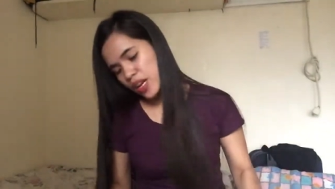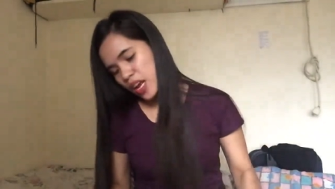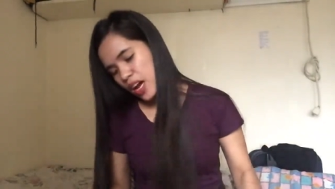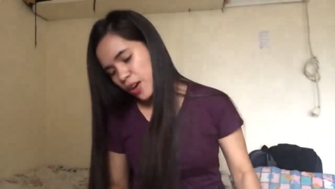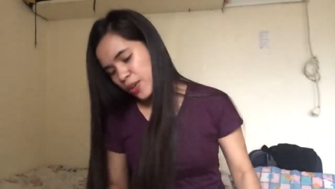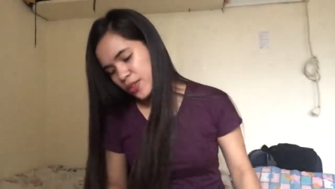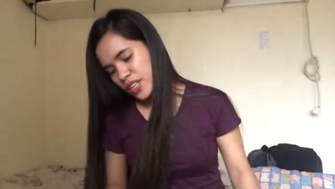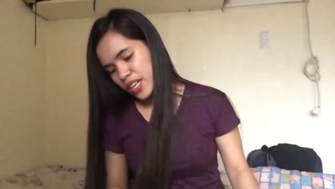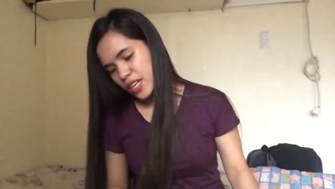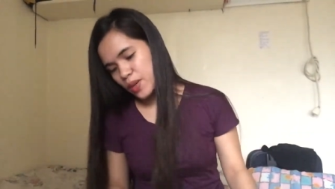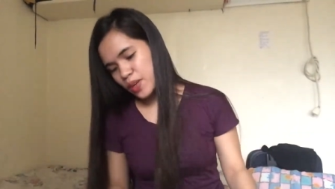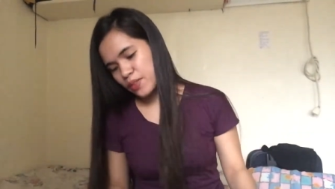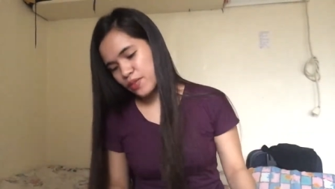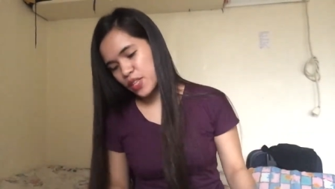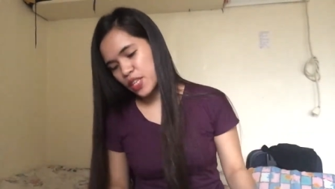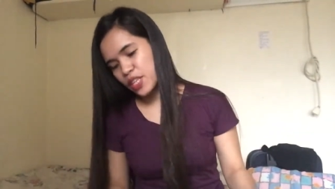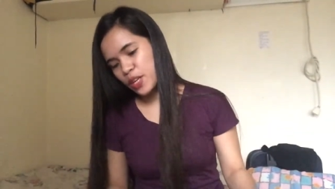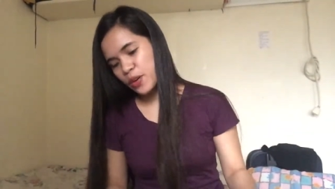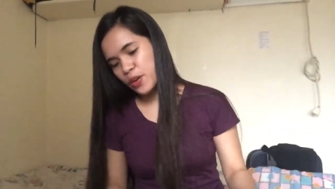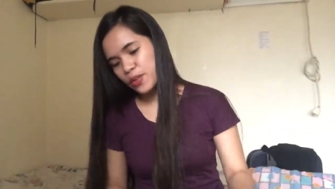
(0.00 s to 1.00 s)
wala akong nagawang
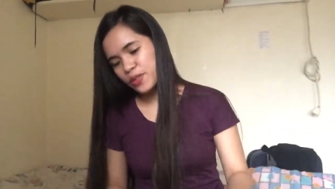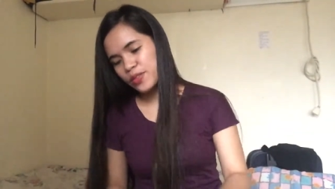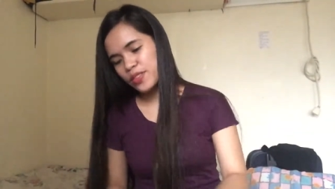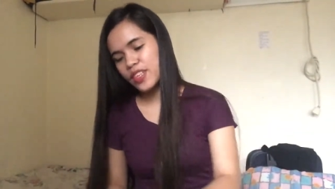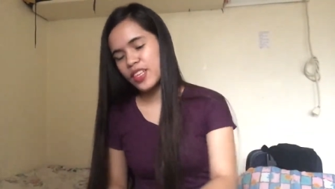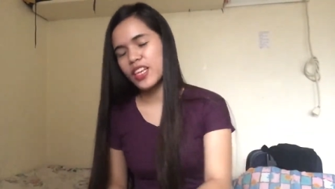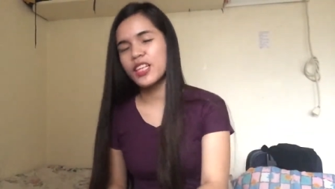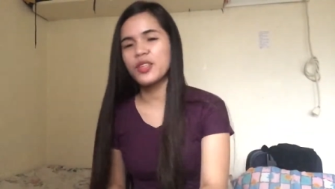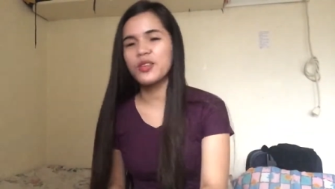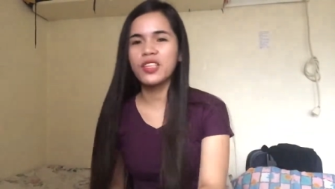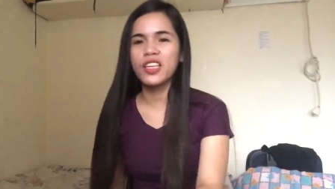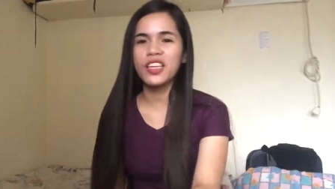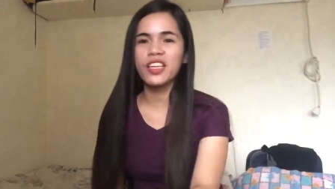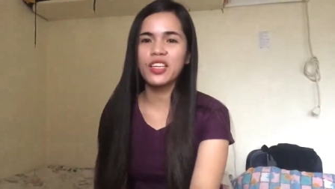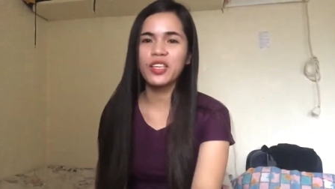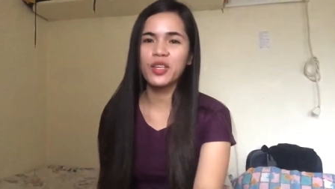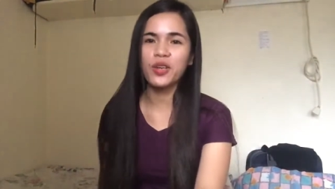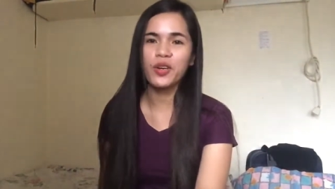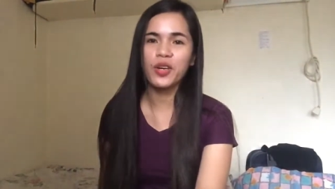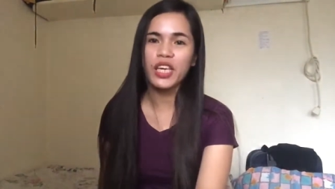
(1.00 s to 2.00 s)
video, ito na
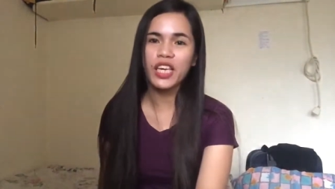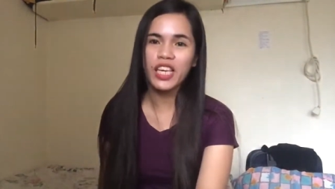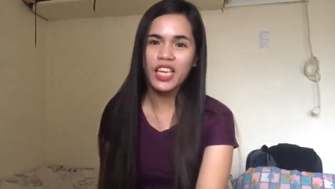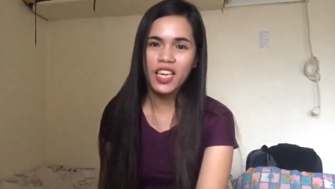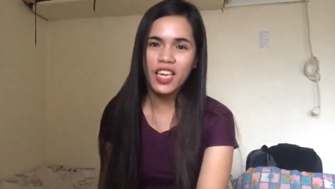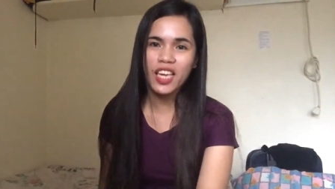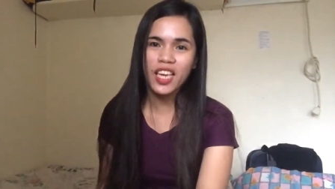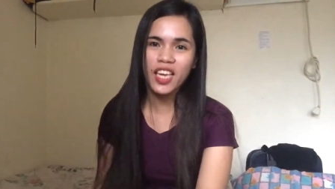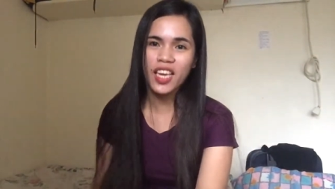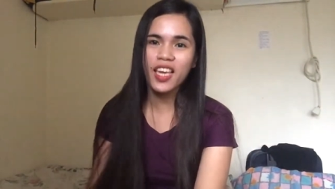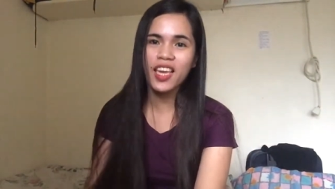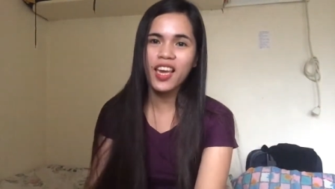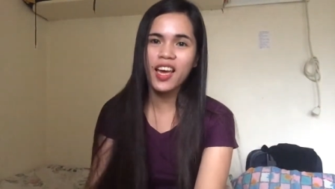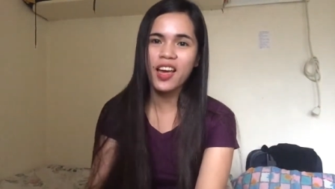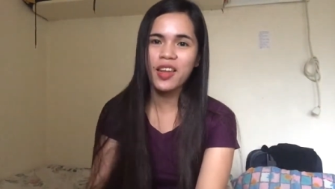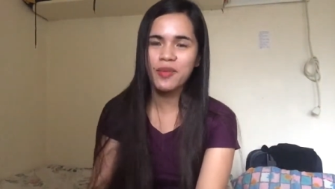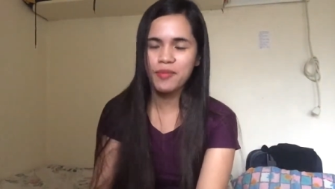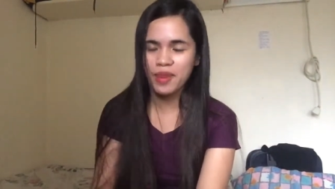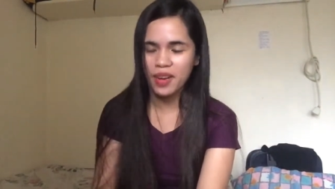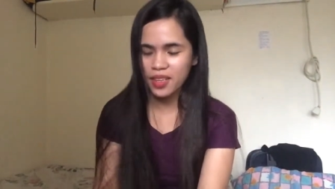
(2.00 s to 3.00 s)
lang yung
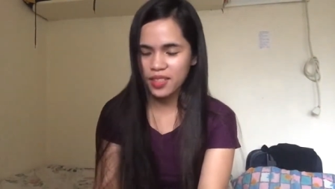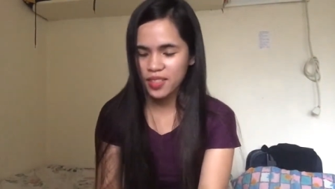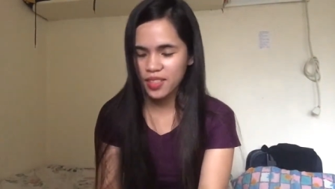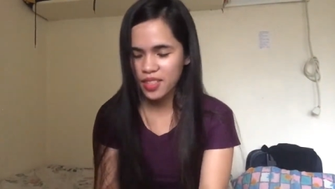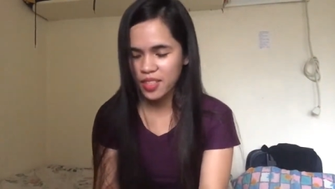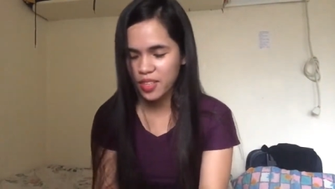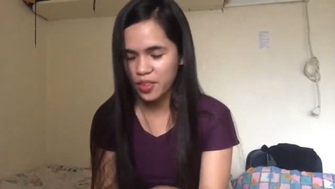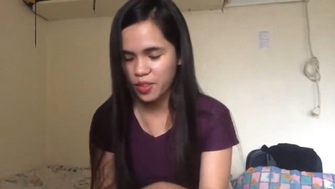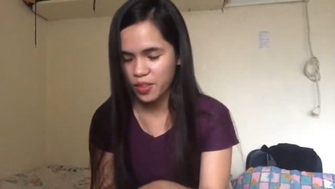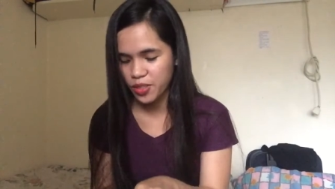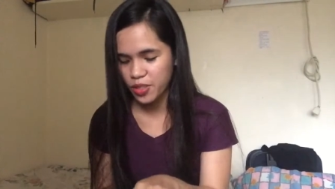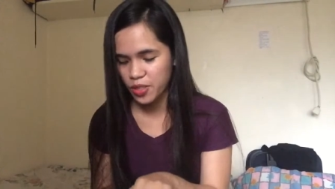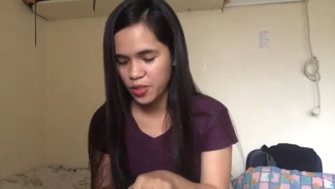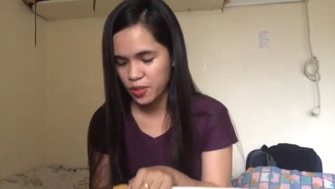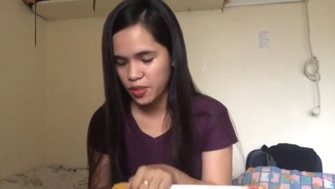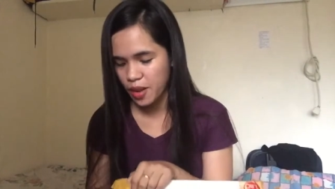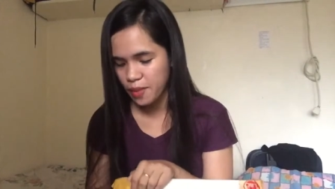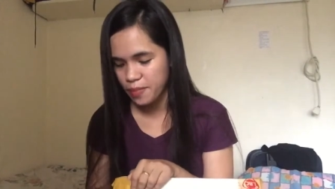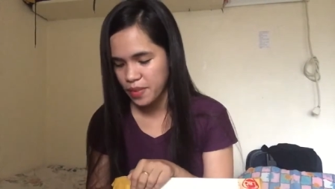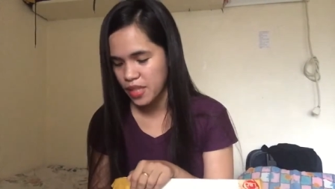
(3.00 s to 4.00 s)
i-unboxing ko.
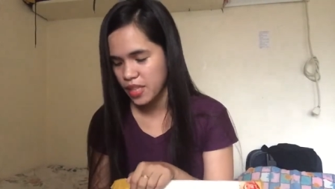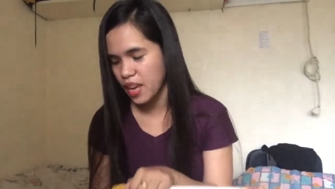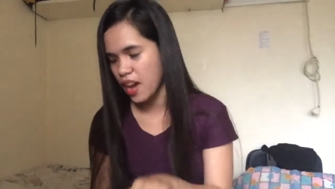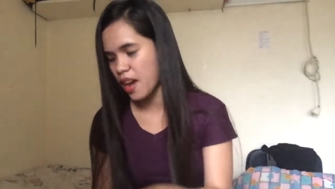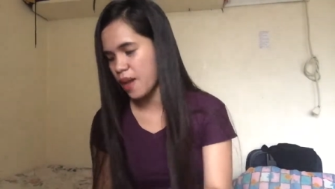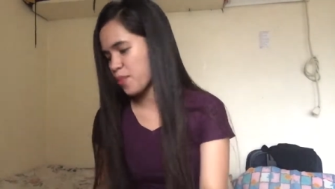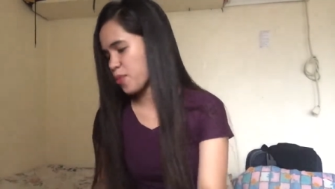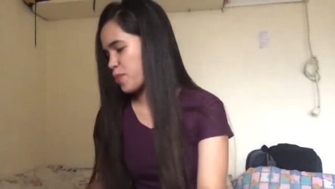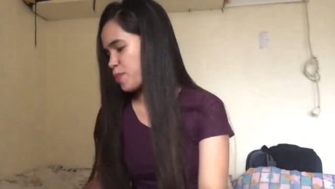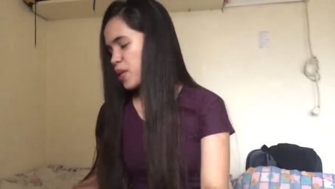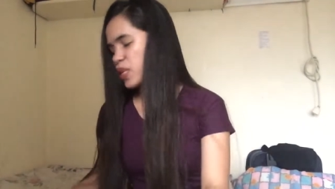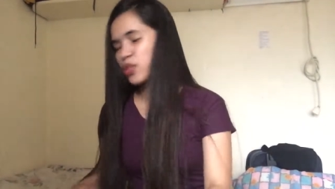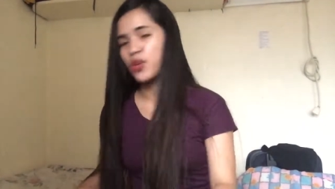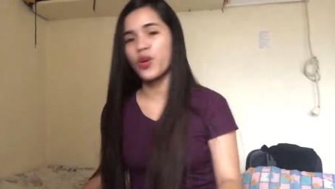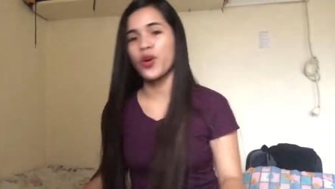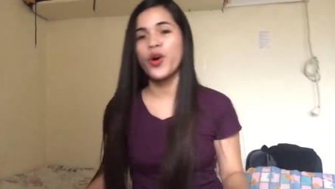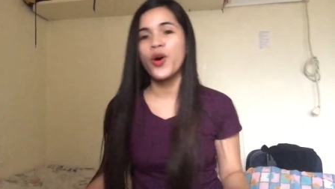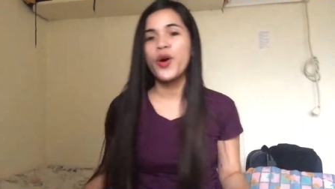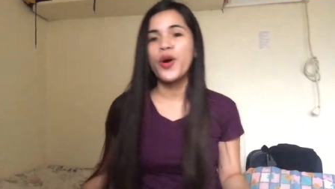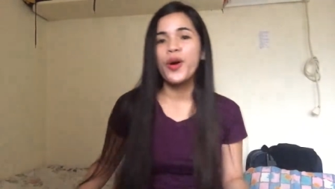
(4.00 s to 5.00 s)
So, dapat kahapon pa
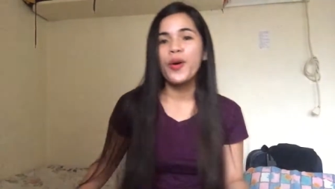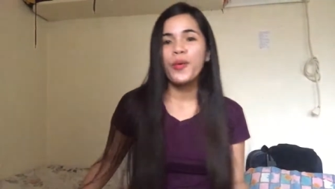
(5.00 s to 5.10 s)
to.